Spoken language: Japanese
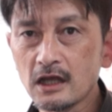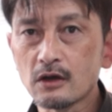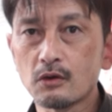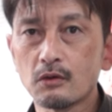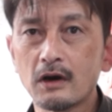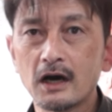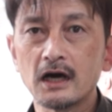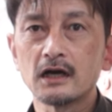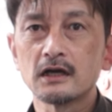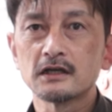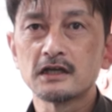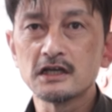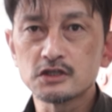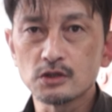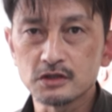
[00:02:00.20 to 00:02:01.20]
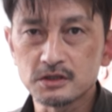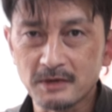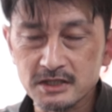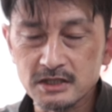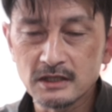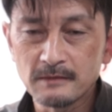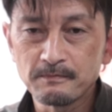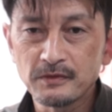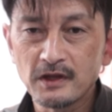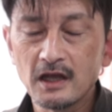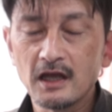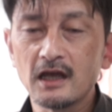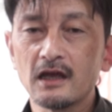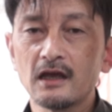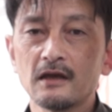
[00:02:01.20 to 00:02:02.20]
抵抗は減少します。
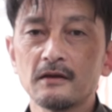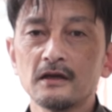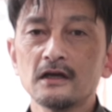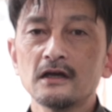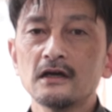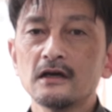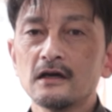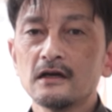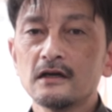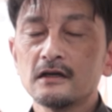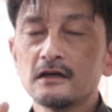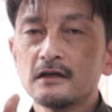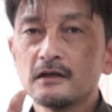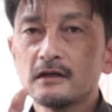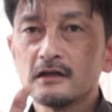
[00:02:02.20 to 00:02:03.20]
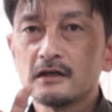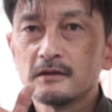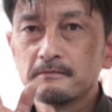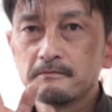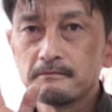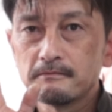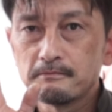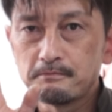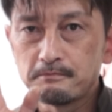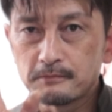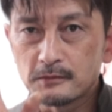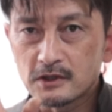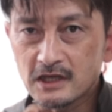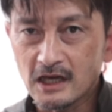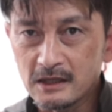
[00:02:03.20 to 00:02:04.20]

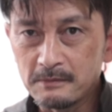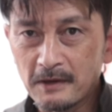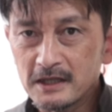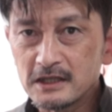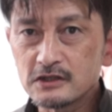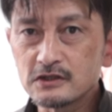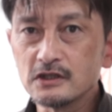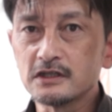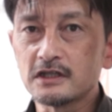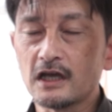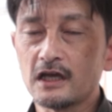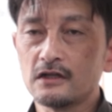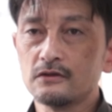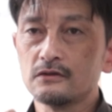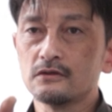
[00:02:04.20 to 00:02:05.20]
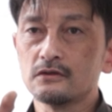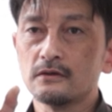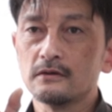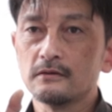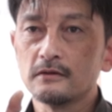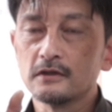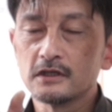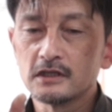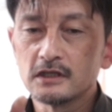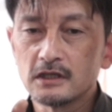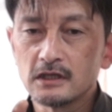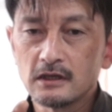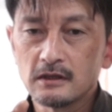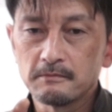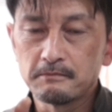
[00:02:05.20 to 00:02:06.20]
キャリパーについている
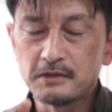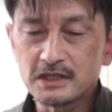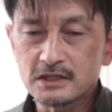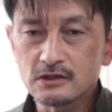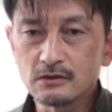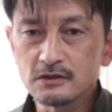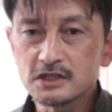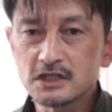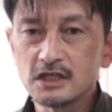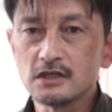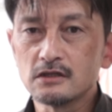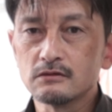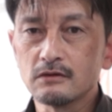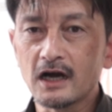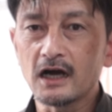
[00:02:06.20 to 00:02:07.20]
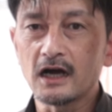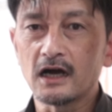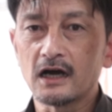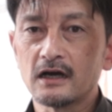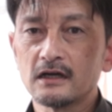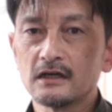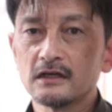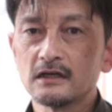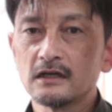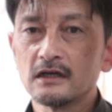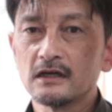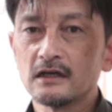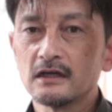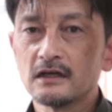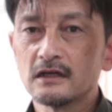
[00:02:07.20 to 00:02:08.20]
ピストンシールは
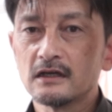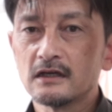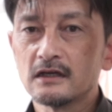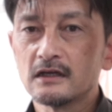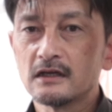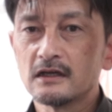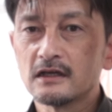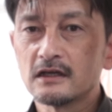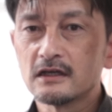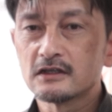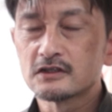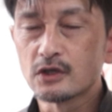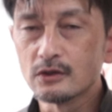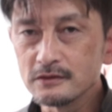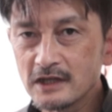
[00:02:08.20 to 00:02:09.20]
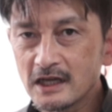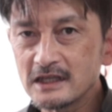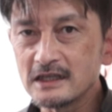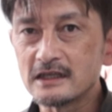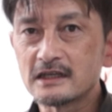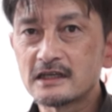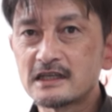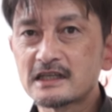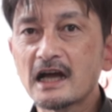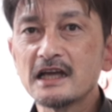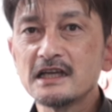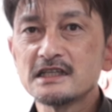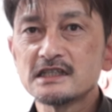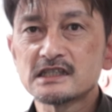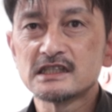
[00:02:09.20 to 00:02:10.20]
そんなに期
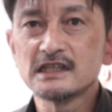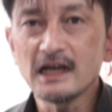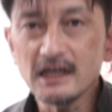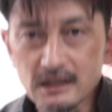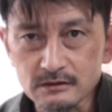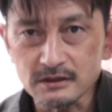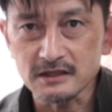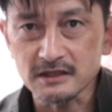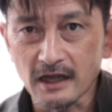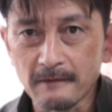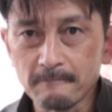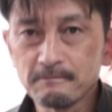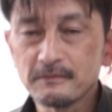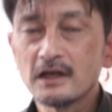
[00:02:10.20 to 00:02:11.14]
待しないでください。